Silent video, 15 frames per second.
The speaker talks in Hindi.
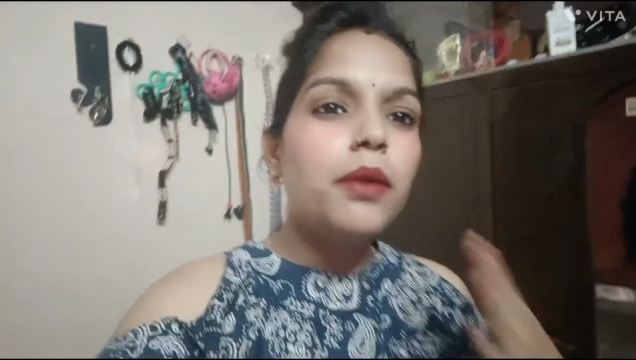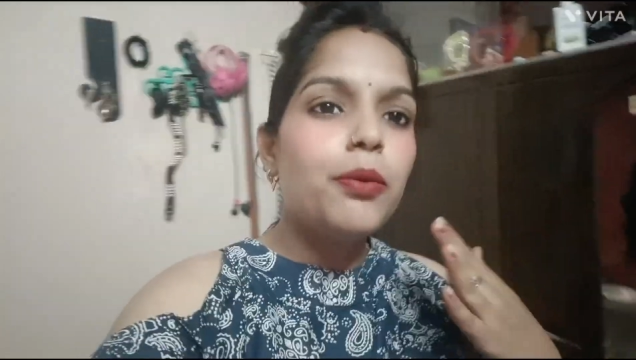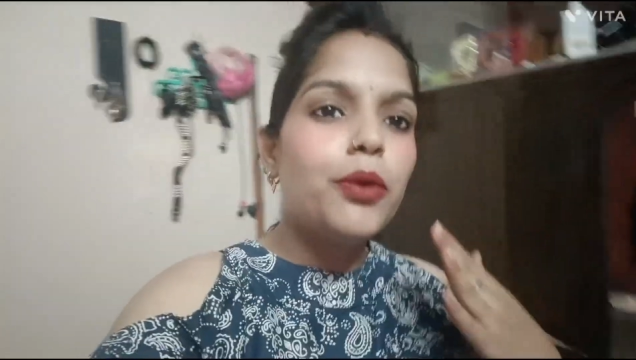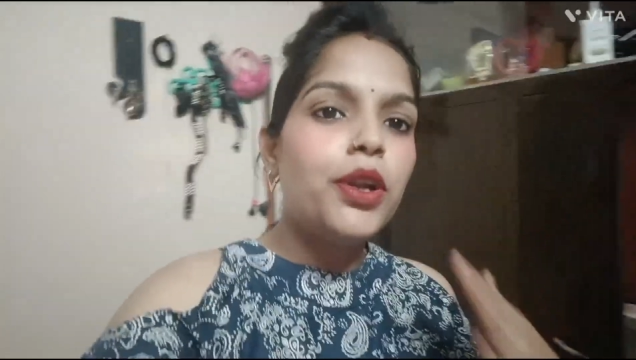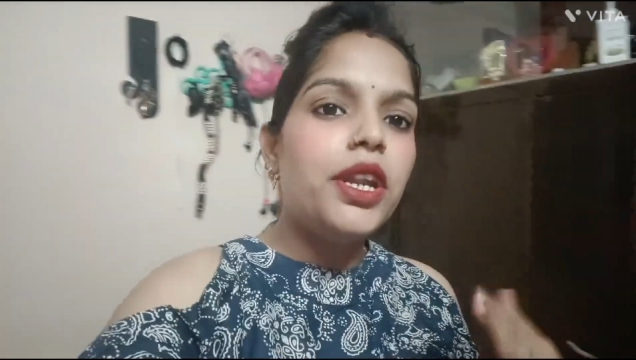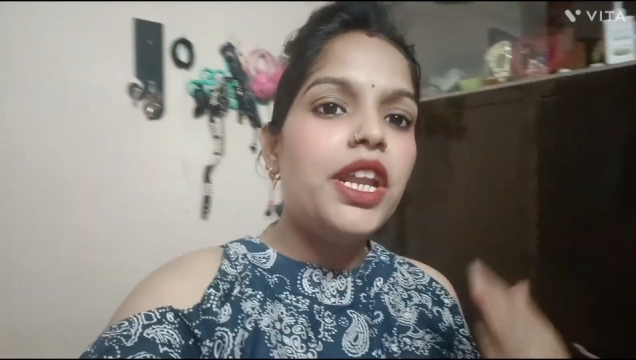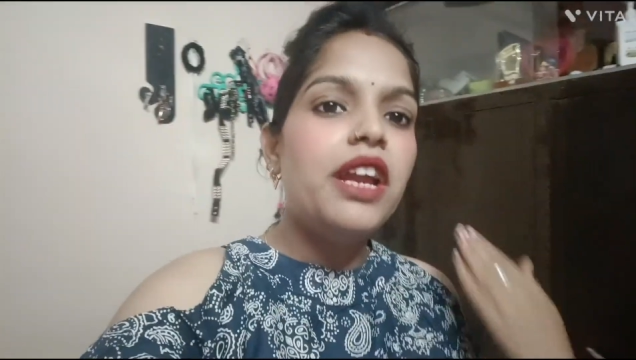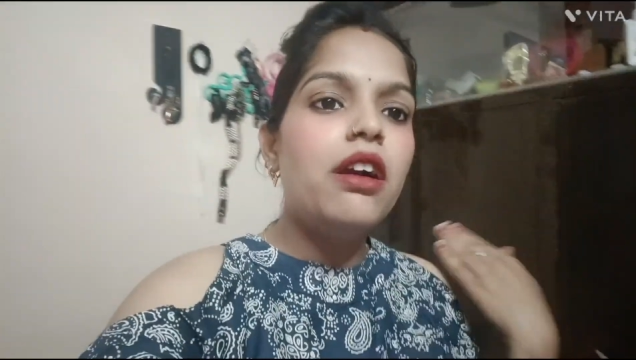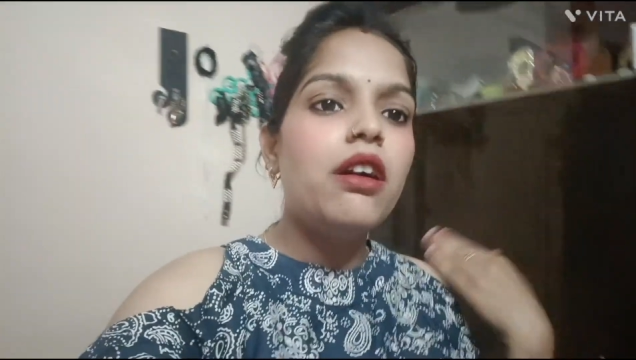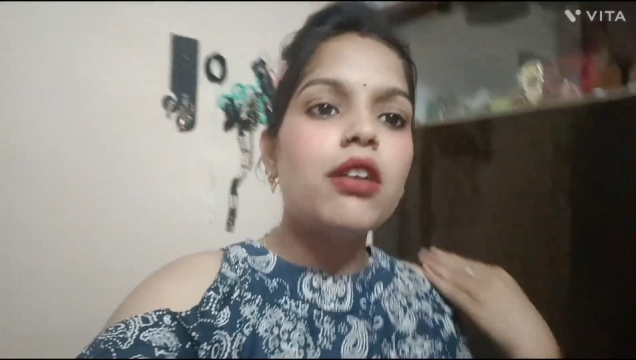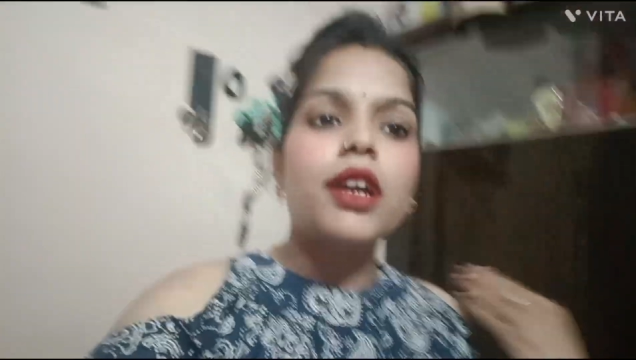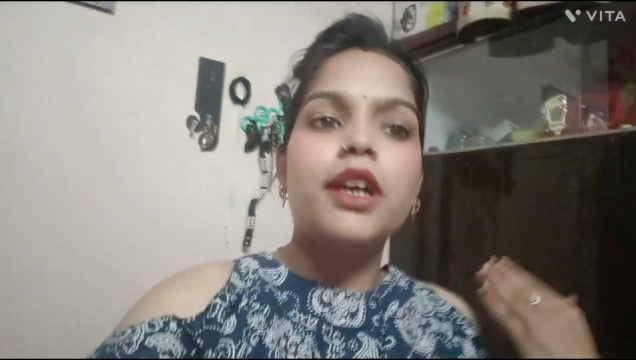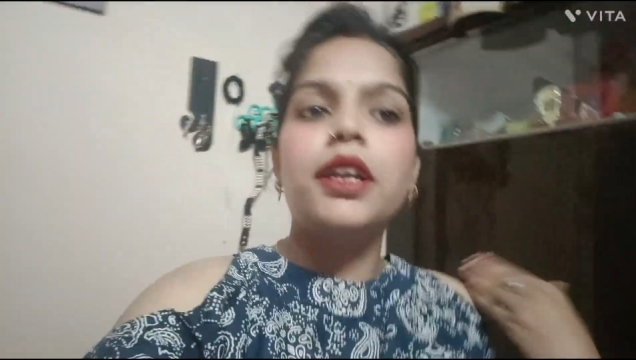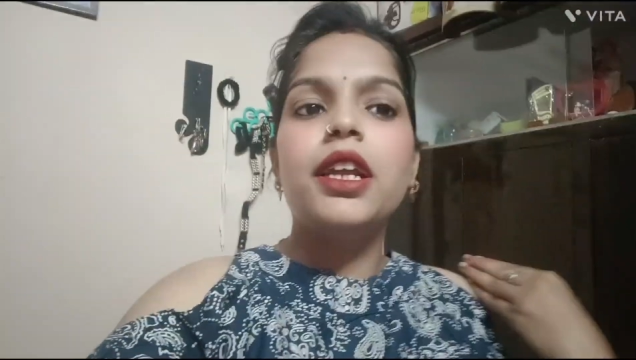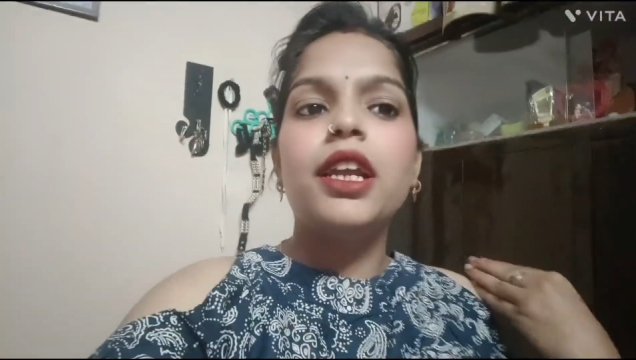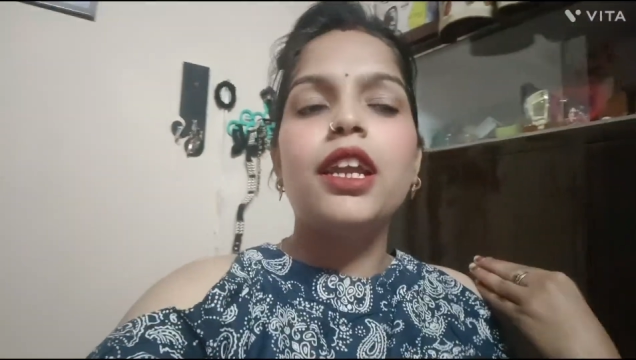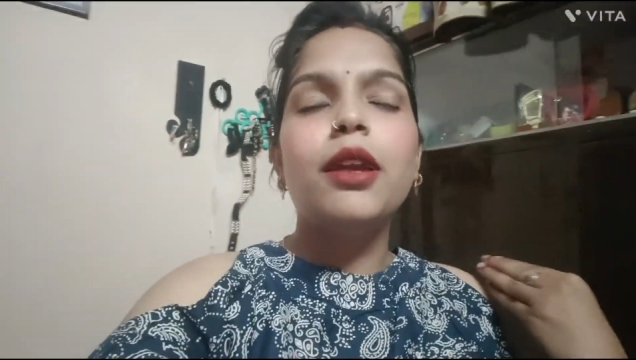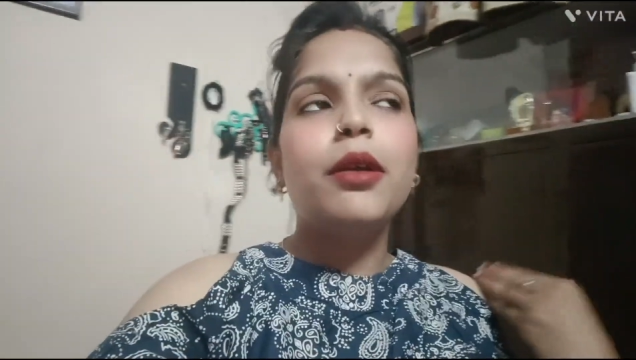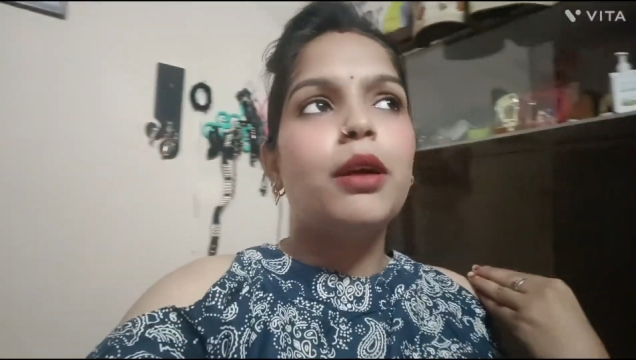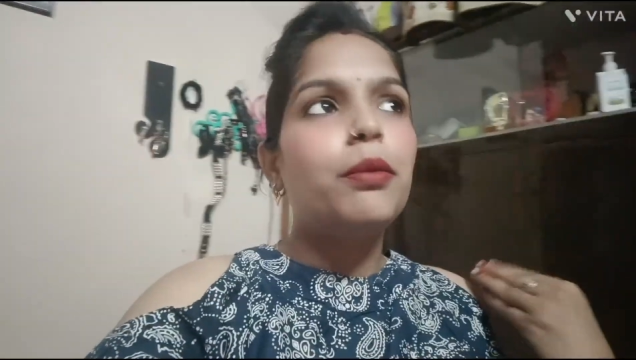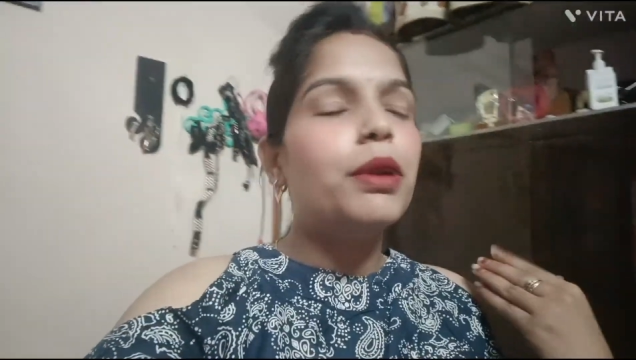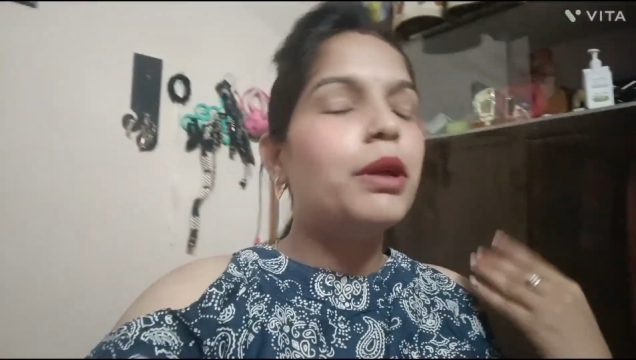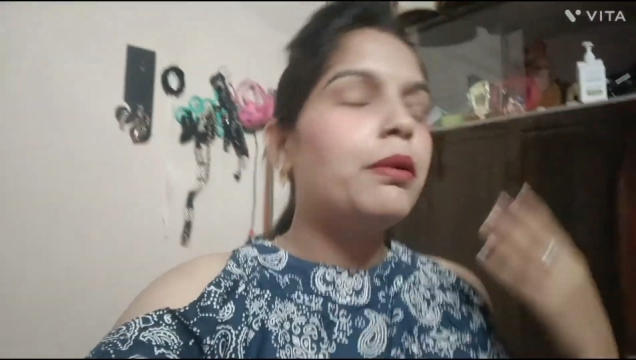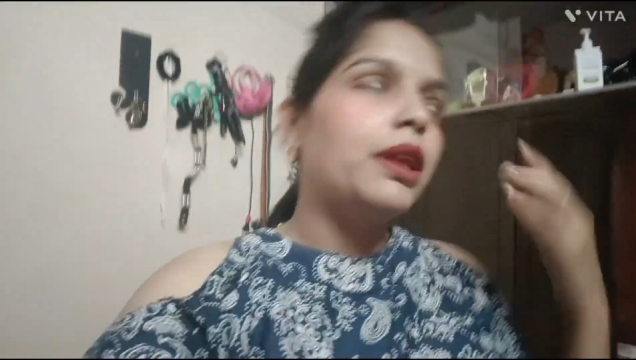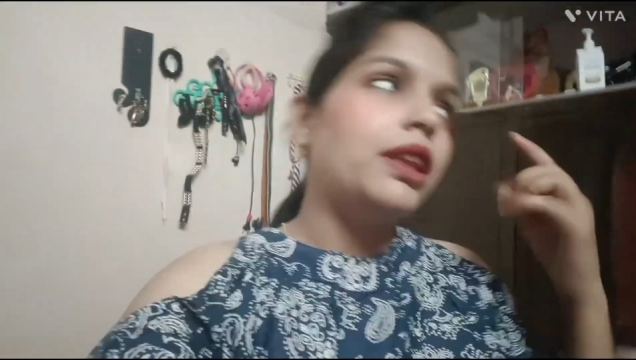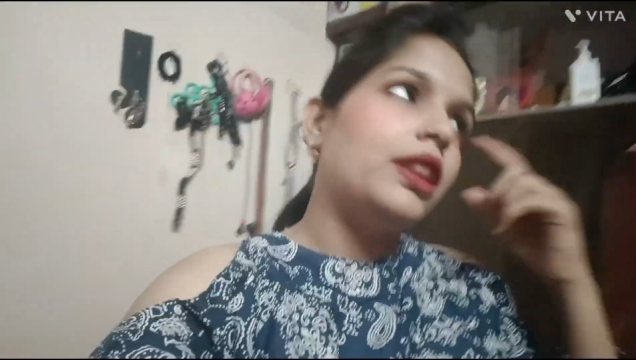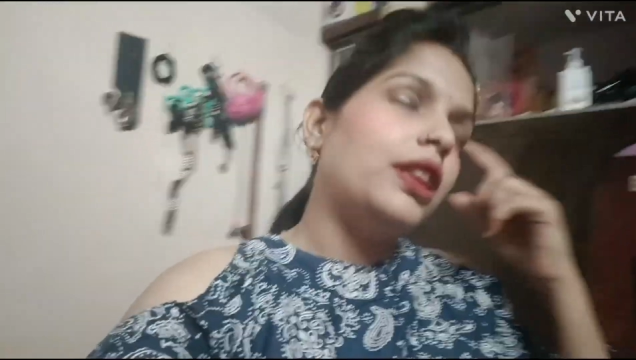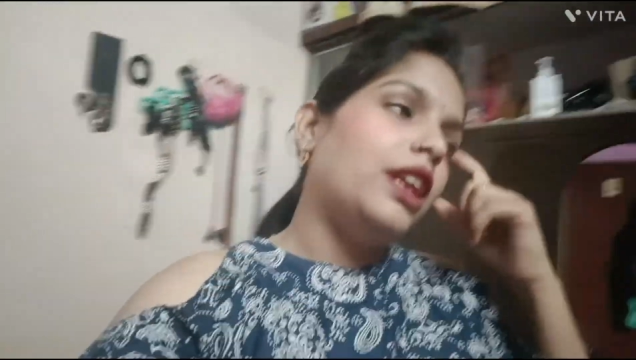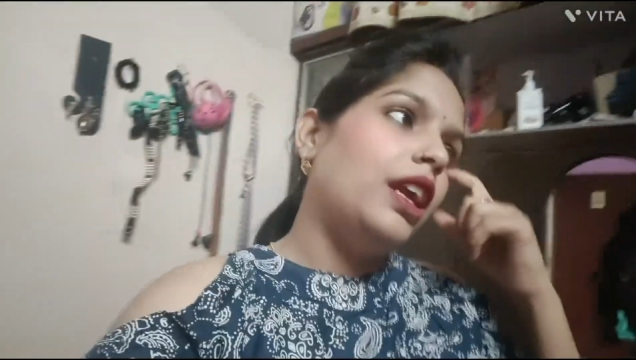बुढ़ियाँ कट के कपड़े पहनती